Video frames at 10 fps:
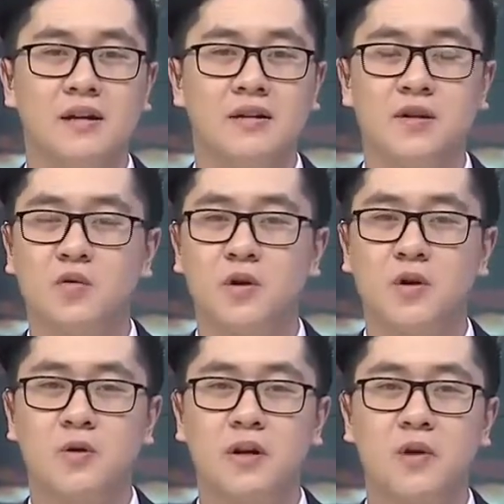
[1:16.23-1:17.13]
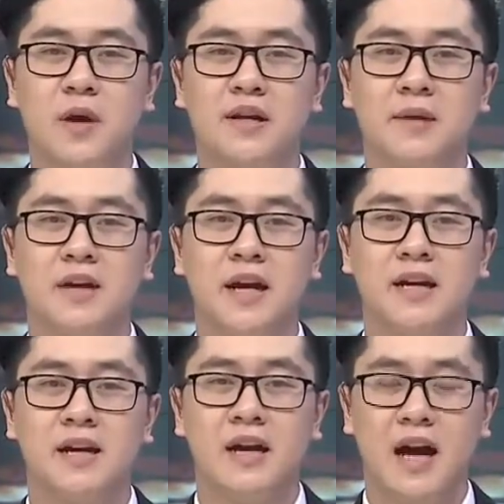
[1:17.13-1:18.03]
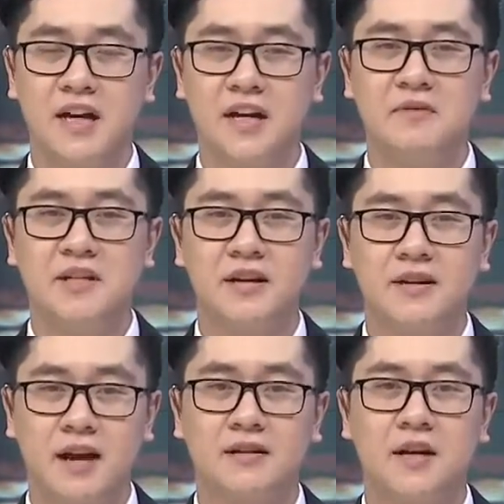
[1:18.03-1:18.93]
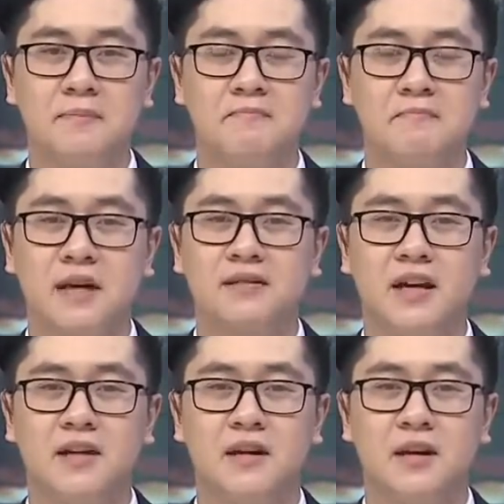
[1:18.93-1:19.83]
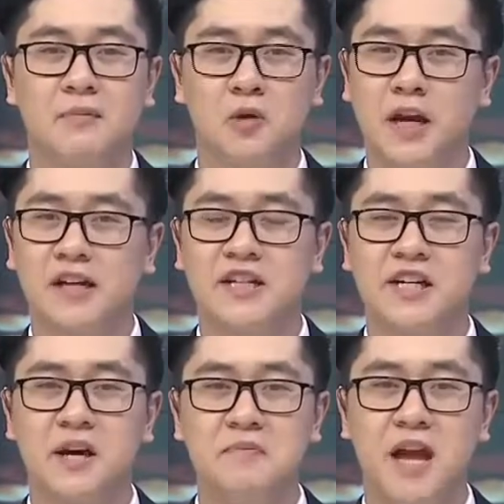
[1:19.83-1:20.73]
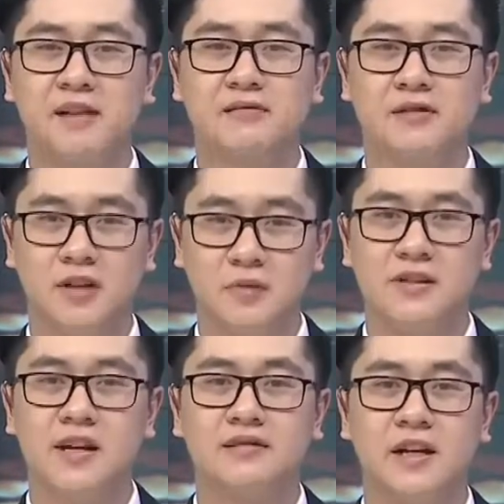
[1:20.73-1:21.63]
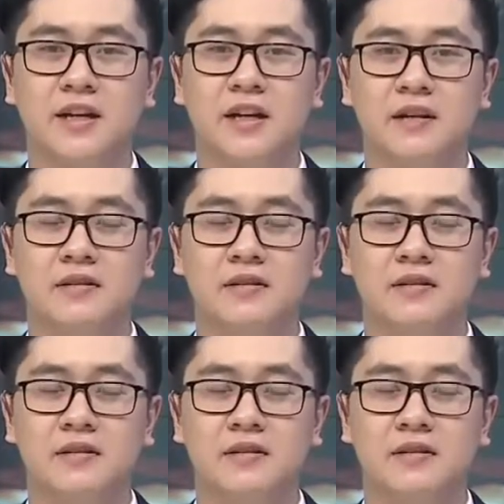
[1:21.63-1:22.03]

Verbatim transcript: Trong khuôn khổ liên hoan năm nay, hai đêm diễn đẳng cấp mang tên Một hành trình âm nhạc từ Đông sang Tây,